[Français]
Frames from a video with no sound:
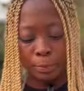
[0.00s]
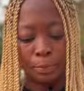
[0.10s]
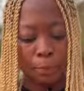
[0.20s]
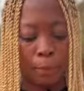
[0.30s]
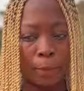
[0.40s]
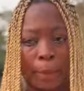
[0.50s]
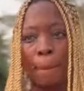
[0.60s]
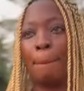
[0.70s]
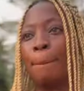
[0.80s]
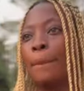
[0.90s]
je l'appelle, ne
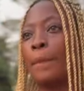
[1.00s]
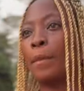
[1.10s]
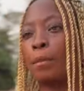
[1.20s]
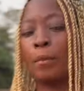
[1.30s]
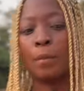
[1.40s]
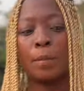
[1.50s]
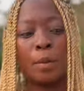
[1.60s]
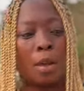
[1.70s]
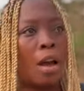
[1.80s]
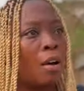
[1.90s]
décroche pas.
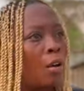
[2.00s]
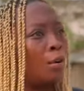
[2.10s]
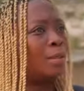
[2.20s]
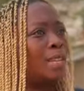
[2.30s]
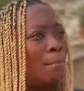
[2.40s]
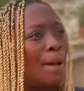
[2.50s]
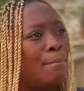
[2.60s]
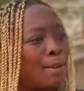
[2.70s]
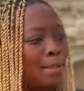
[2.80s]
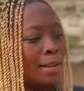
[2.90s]
Oh, c'est pas
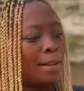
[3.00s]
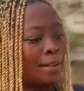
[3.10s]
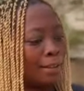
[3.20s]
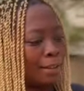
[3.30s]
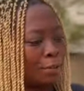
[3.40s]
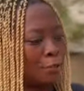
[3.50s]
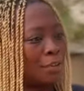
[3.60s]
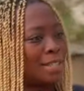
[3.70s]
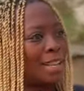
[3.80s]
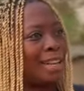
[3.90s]
bis Le
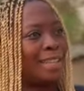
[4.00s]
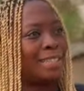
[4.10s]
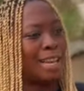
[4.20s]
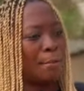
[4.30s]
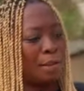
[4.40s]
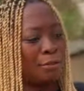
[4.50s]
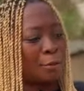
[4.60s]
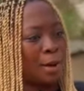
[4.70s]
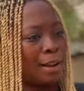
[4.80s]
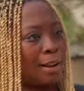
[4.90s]
fils d'Aladji là, mais il fait
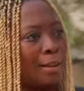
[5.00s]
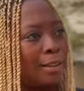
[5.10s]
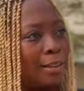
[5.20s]
quoi là